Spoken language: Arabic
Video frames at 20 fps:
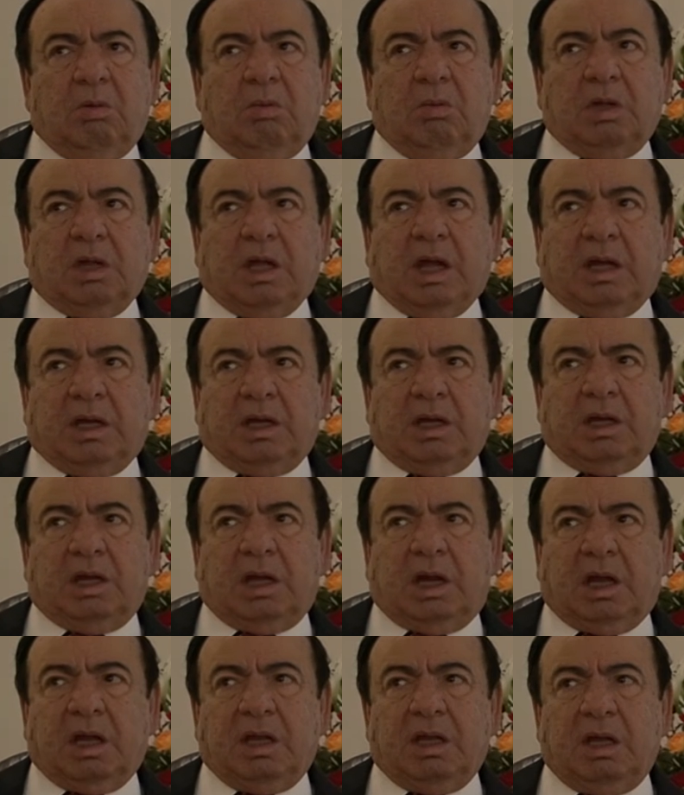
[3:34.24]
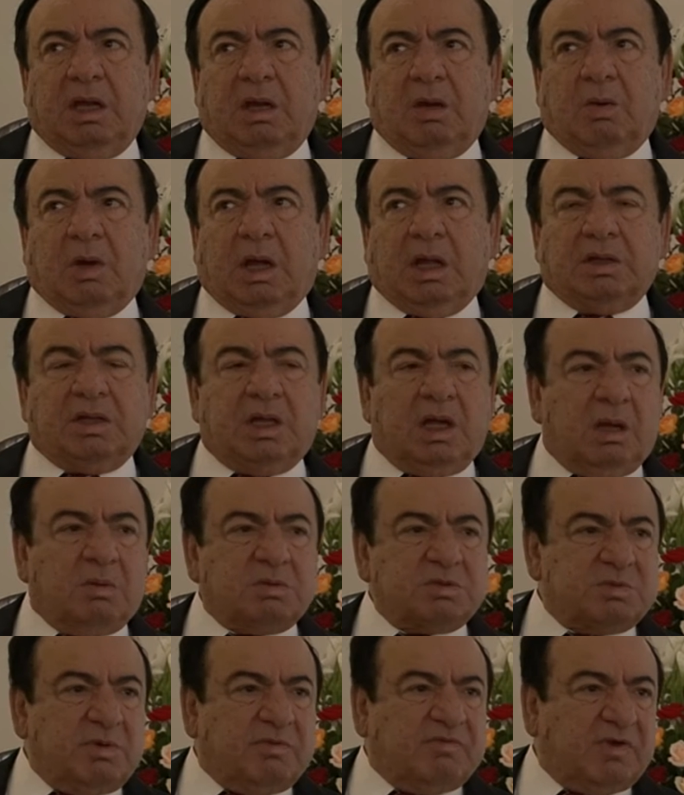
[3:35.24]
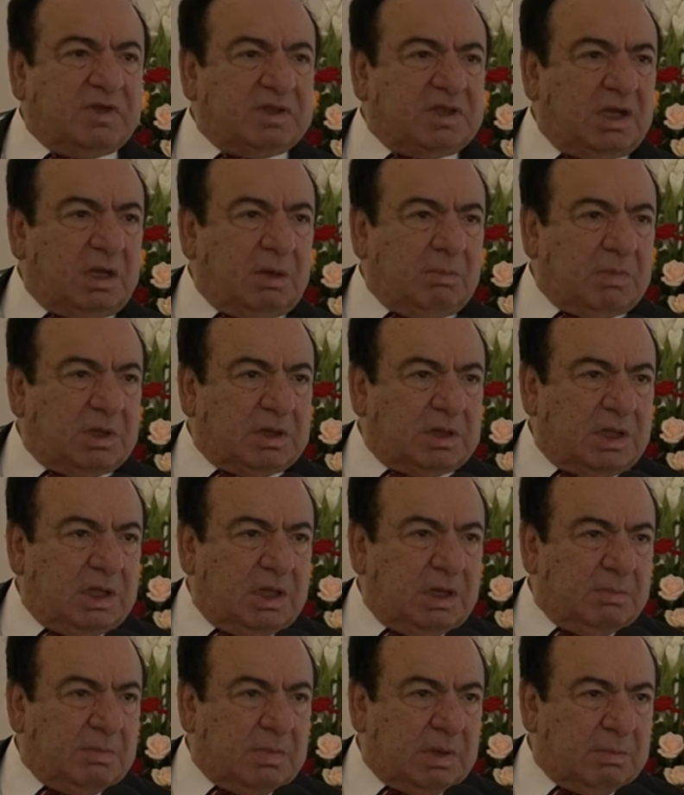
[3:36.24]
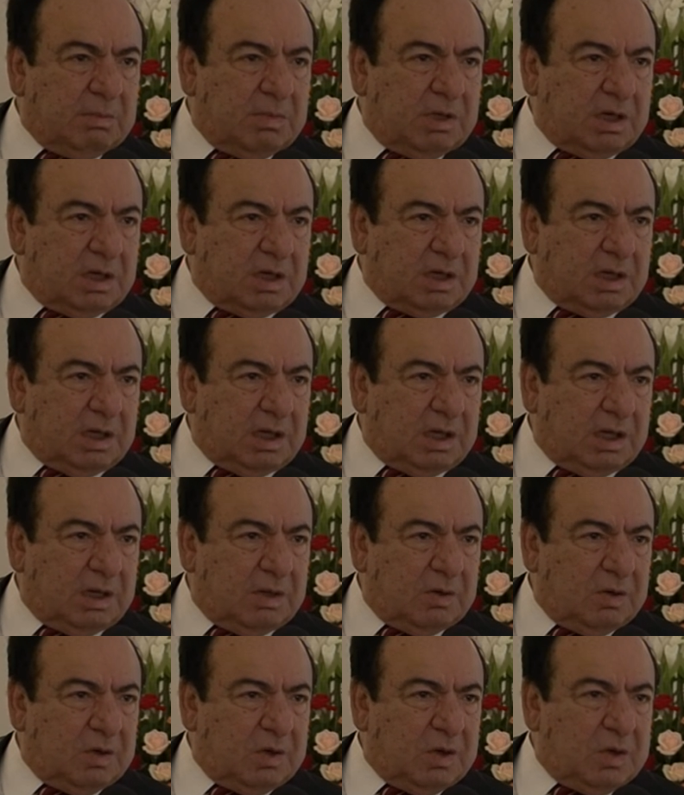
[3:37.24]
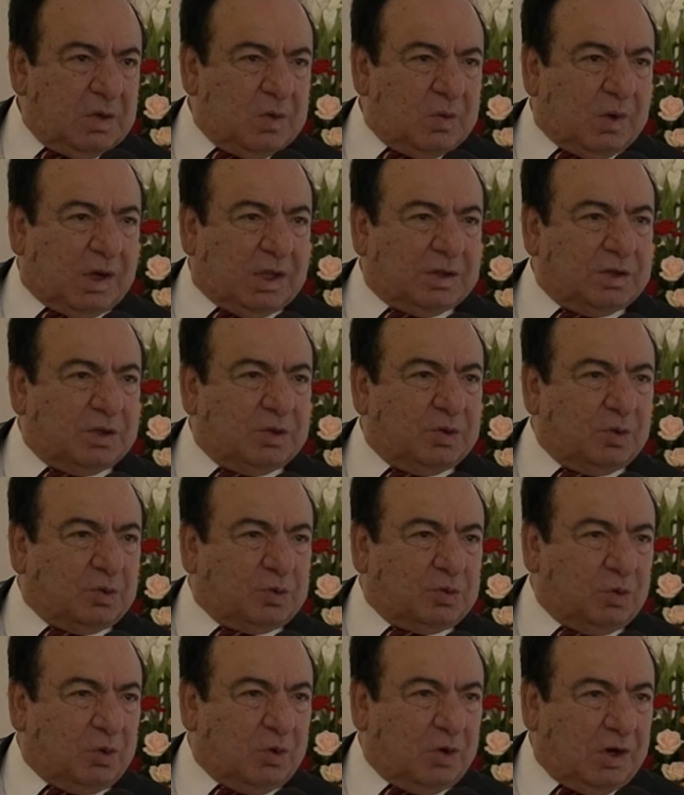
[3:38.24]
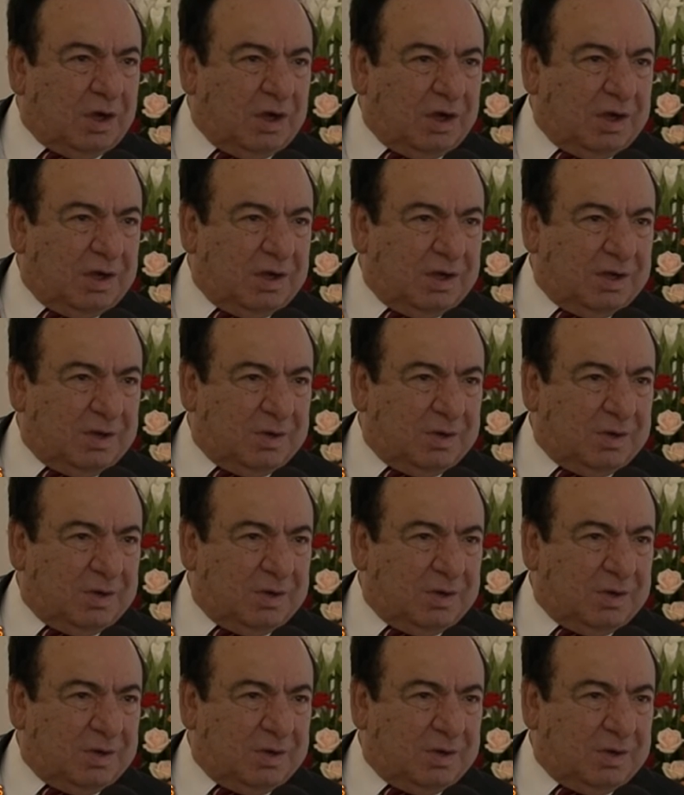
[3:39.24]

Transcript: ويعني الحقيقة وعندي خمس مفاتيح مدينة بأمريكا وعندي دكتوراه